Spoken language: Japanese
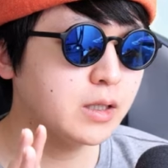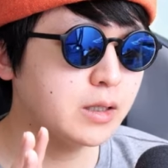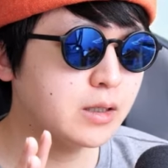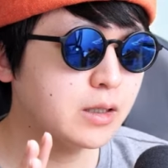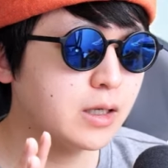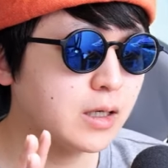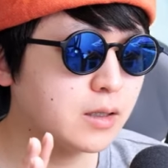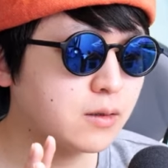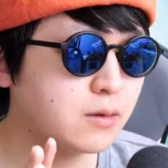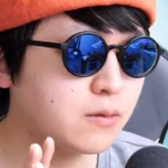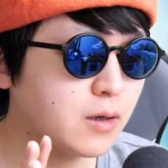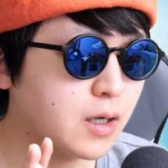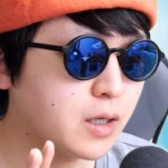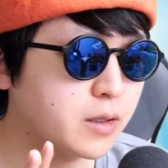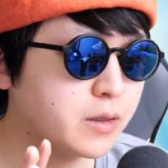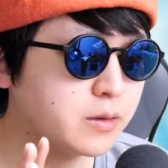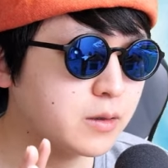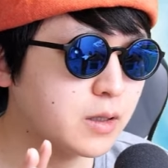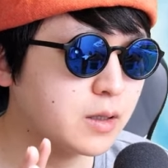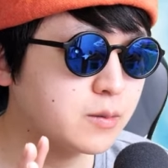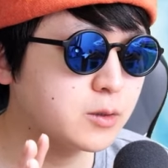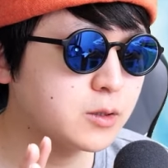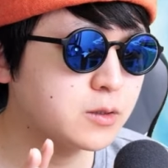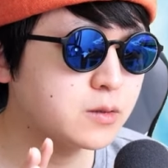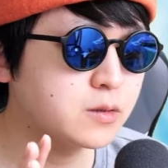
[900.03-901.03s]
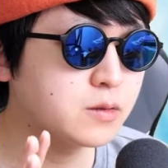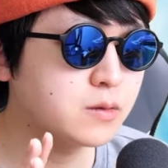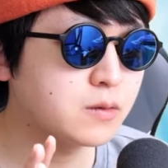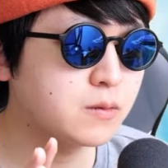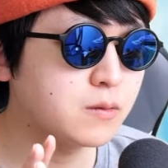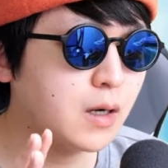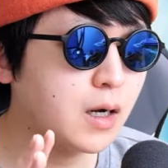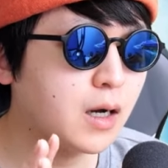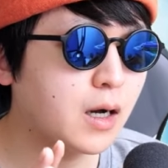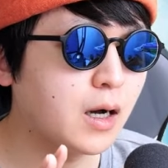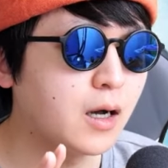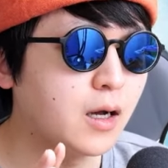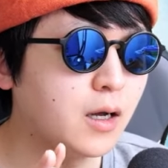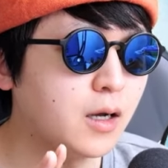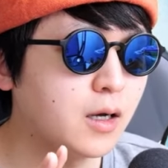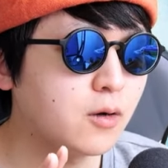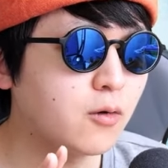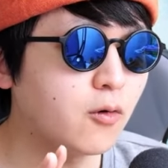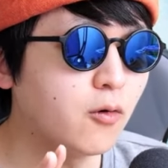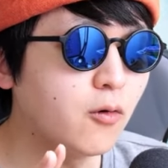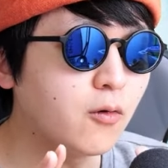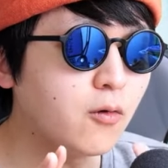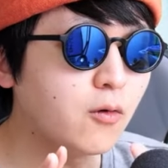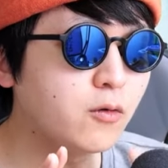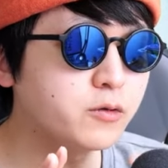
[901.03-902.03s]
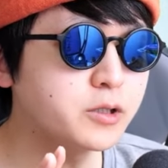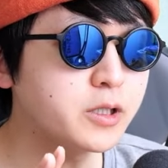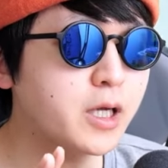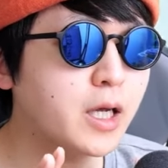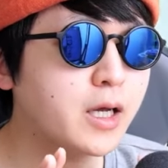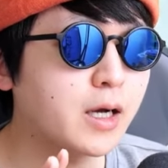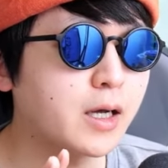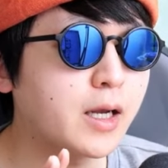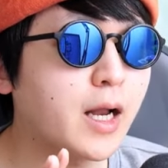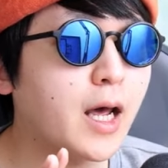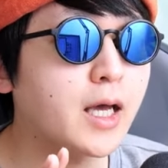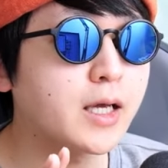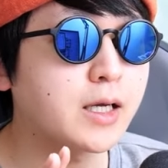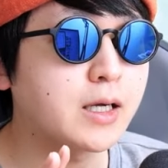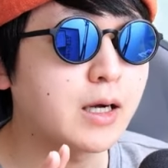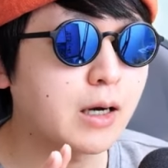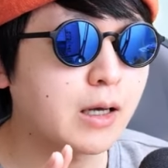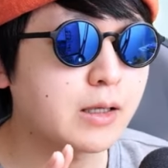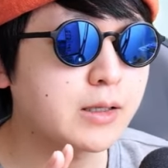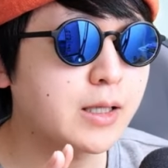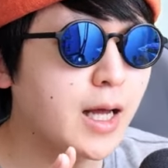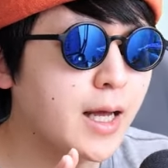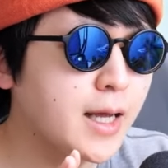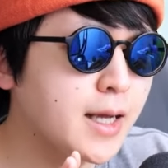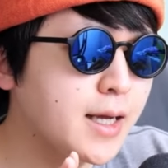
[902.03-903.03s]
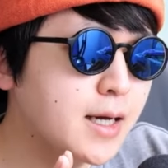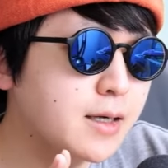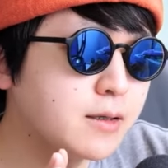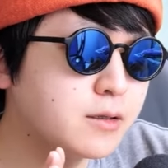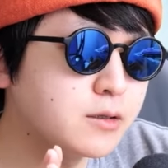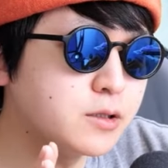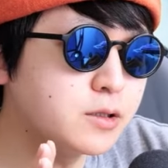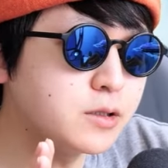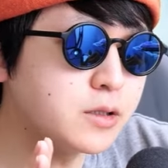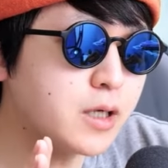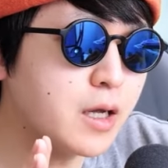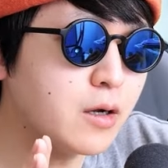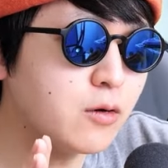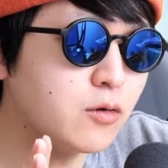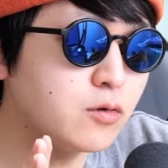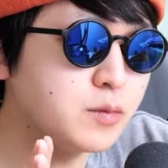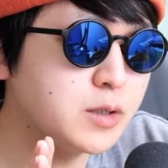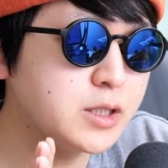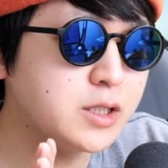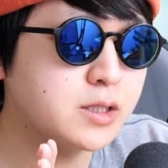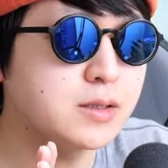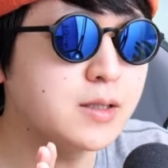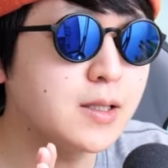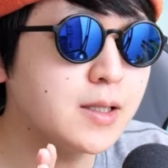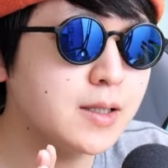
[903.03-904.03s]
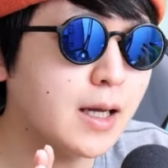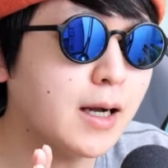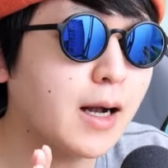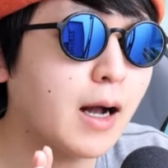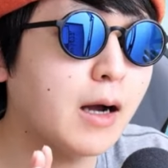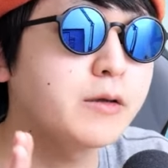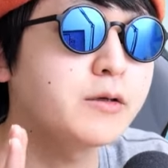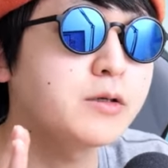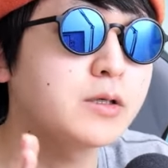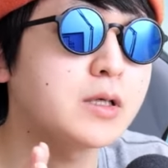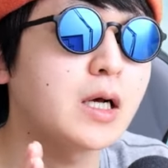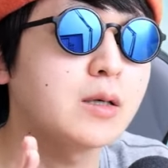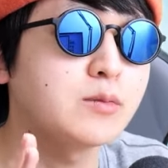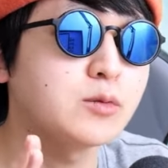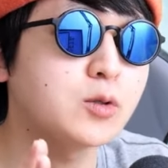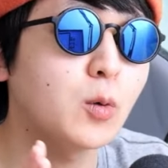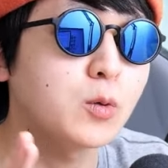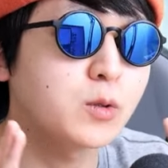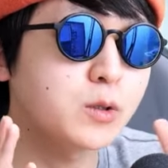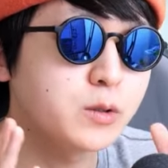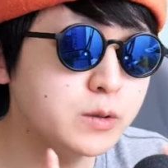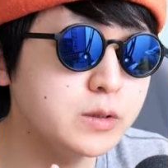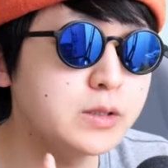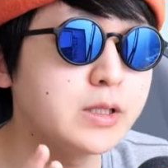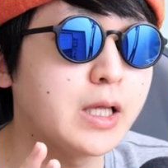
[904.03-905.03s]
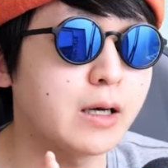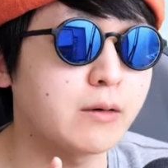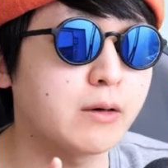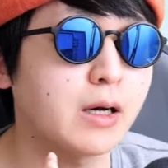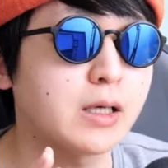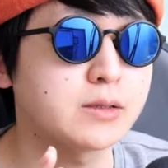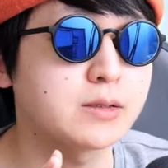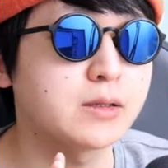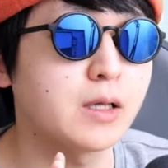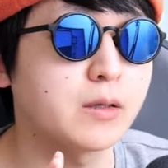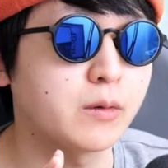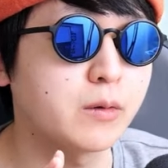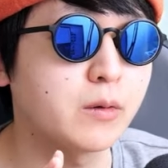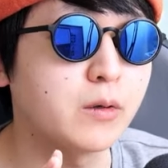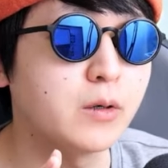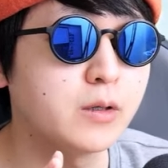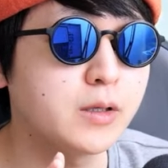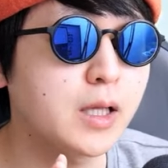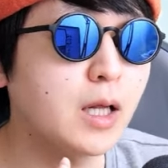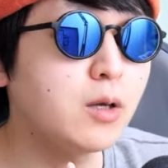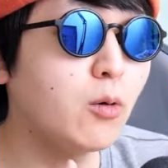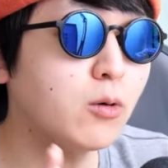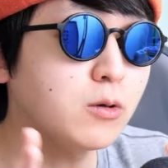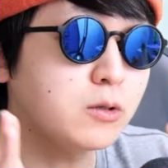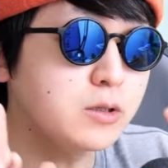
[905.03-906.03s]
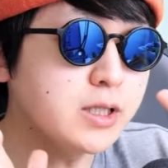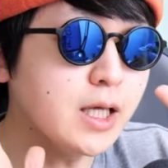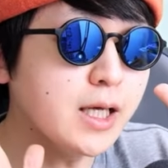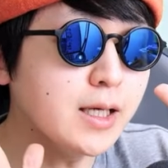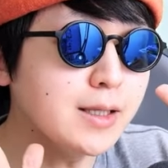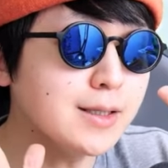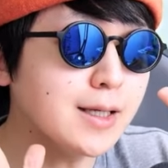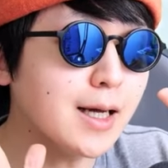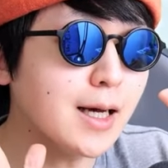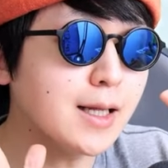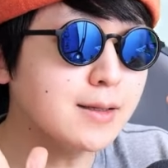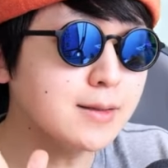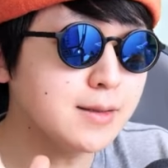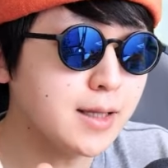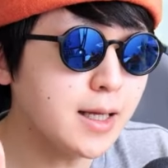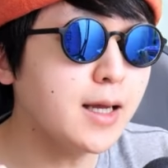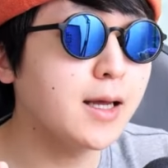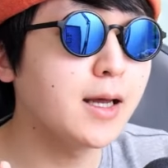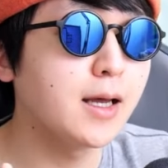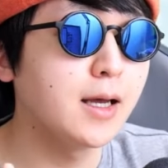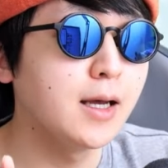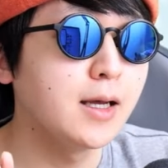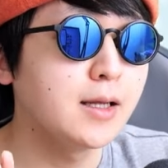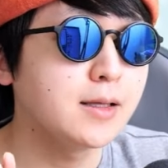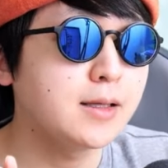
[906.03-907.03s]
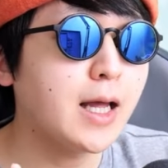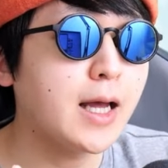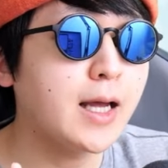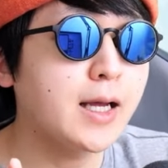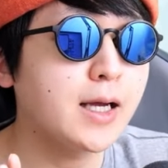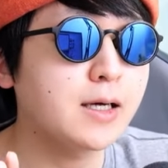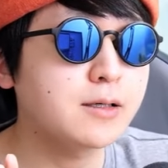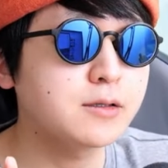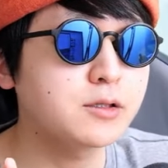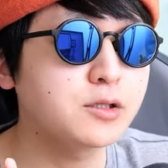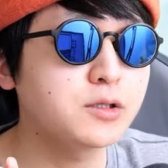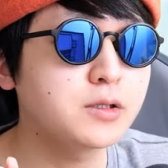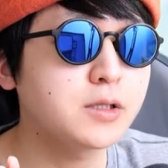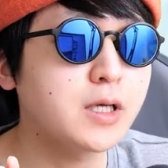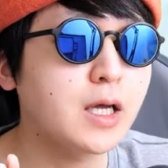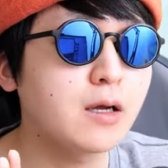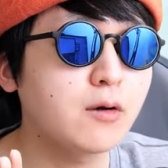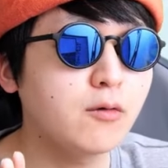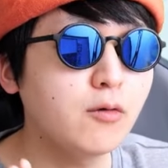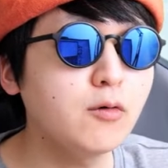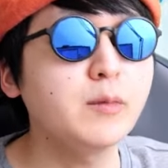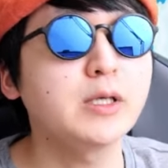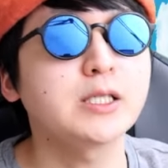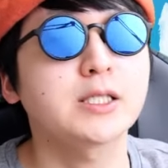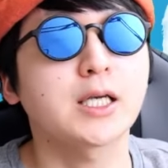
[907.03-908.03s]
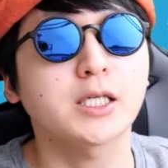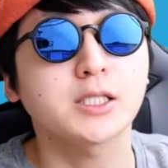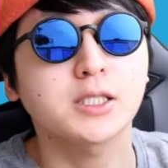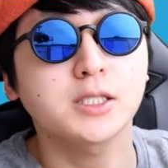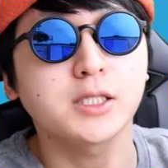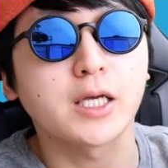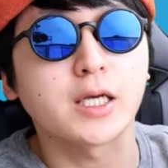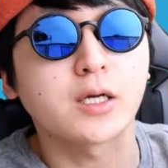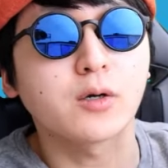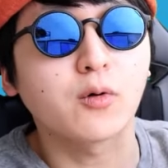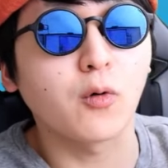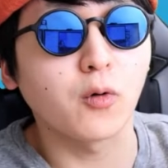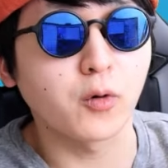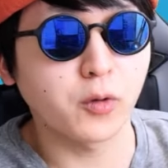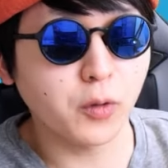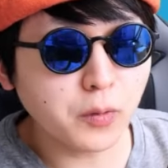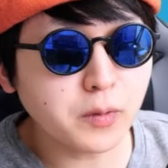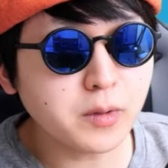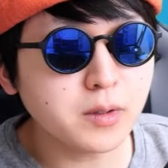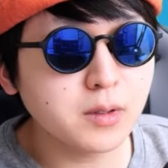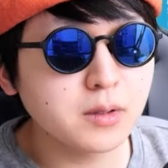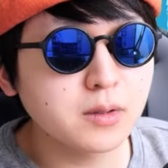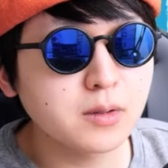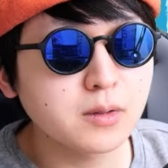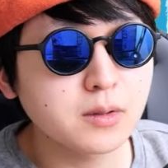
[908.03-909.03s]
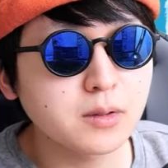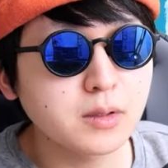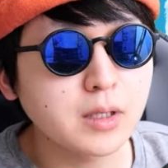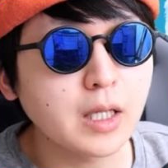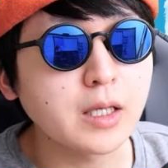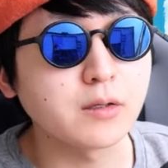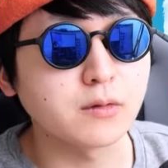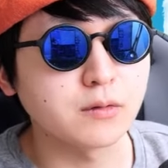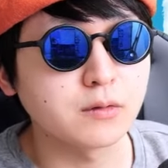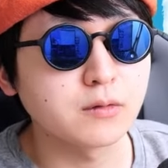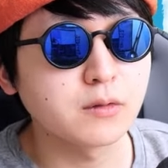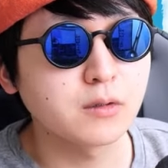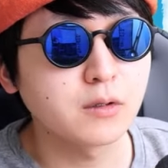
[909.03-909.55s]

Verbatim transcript: 貫のカリキュラムっていうのは高校受験がないから大学受験を見据えたカリキュラムを組んであるはずなのよ。だ6年間で大学受験を目指していこうよっていう。